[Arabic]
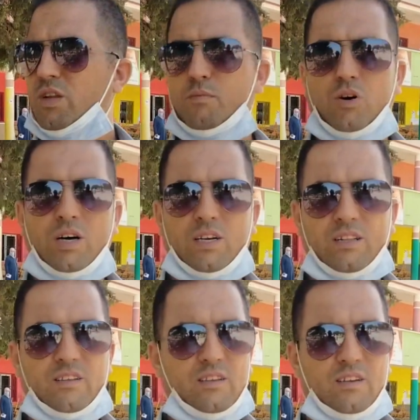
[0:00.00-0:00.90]

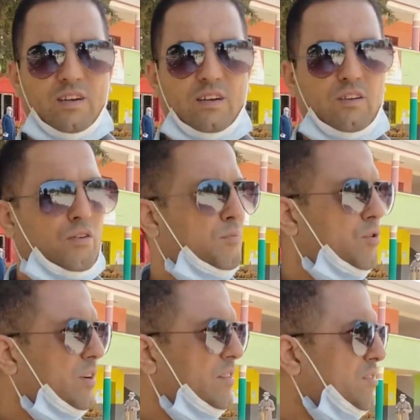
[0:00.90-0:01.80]
ديمقراطيه
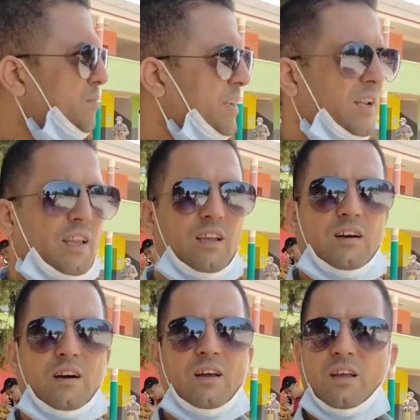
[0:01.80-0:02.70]
الامور كتبين
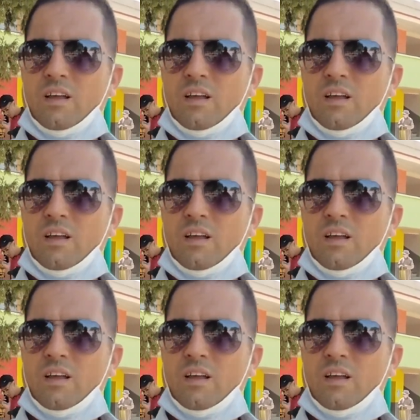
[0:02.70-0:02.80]
لي